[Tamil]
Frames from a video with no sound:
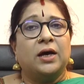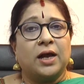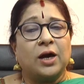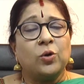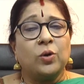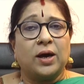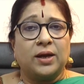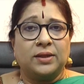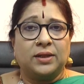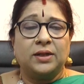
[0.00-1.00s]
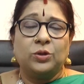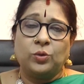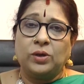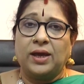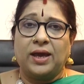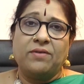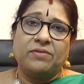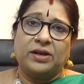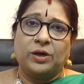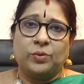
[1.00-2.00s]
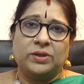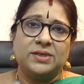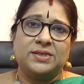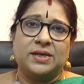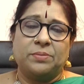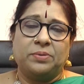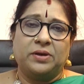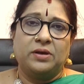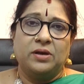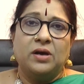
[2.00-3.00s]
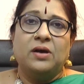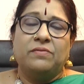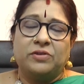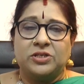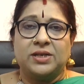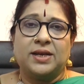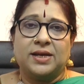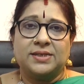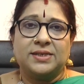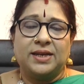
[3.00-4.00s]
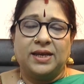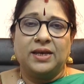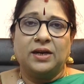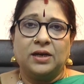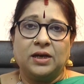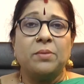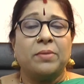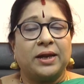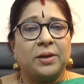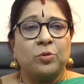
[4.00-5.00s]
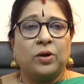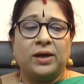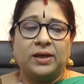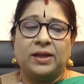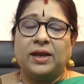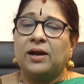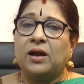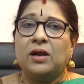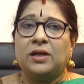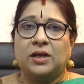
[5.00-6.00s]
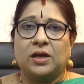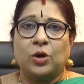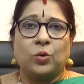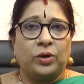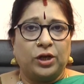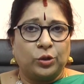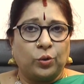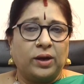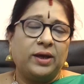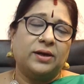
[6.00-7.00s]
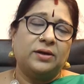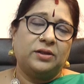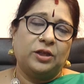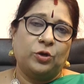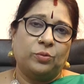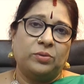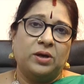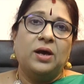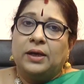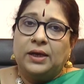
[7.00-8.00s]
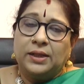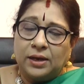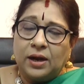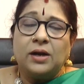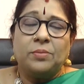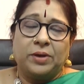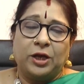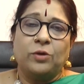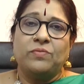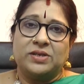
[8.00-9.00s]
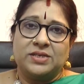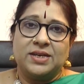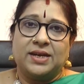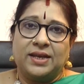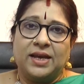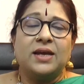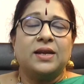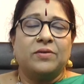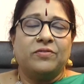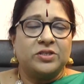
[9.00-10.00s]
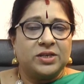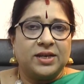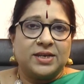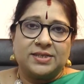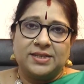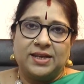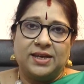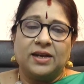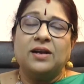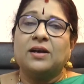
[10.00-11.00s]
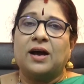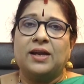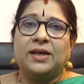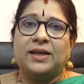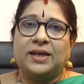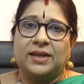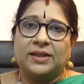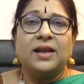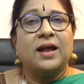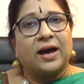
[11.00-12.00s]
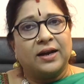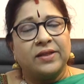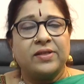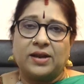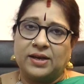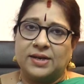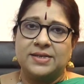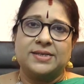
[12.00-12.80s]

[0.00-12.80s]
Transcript: ராகு காலத்தில் துர்கையை வணங்குவது சிறப்பு விருச்சிகராசி நேயர்களுக்கு மறைமுக எதிரிகளால் இருக்கக்கூடிய தொல்லைகள் தீரும் இந்த நாள் மேலும் வெற்றி அடைய விருச்சிகராசி நேயர்கள் காலை நேரத்தில் அன்னதானங்கள்